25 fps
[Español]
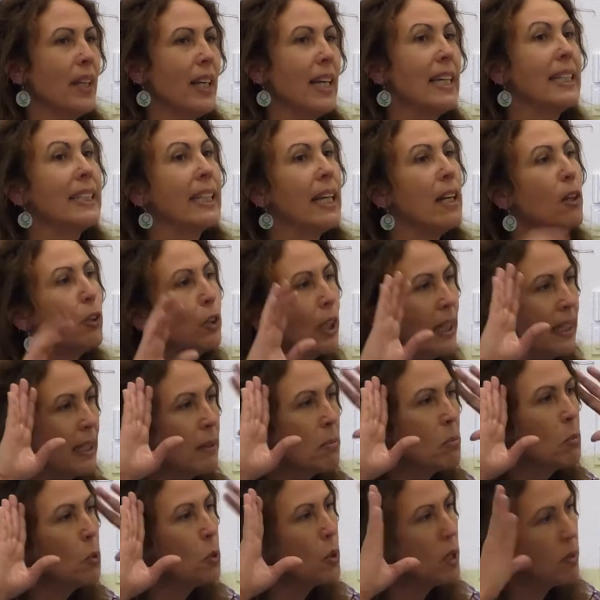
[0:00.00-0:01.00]
es que lo
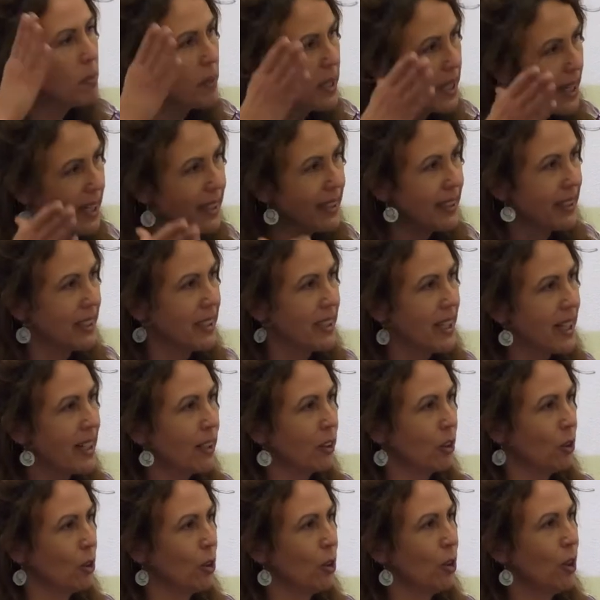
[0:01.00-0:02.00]
tienen muy bien
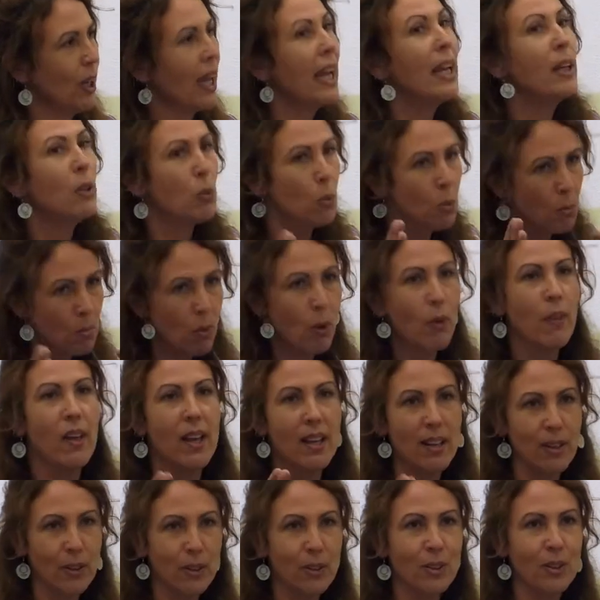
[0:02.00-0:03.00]
inserto en un
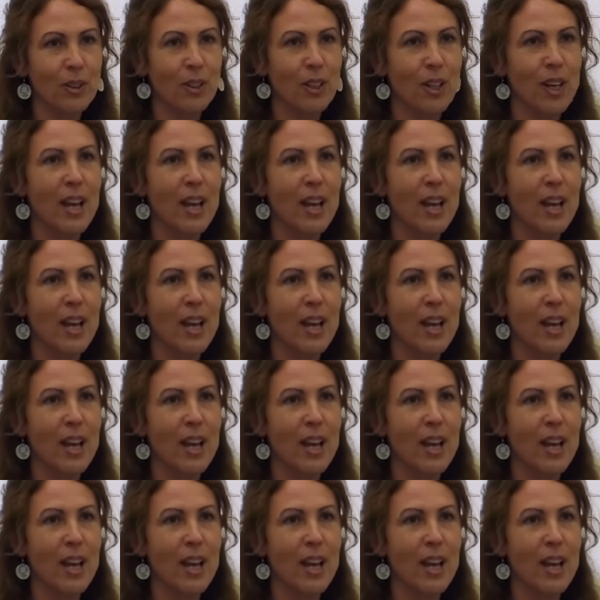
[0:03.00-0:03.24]
modelo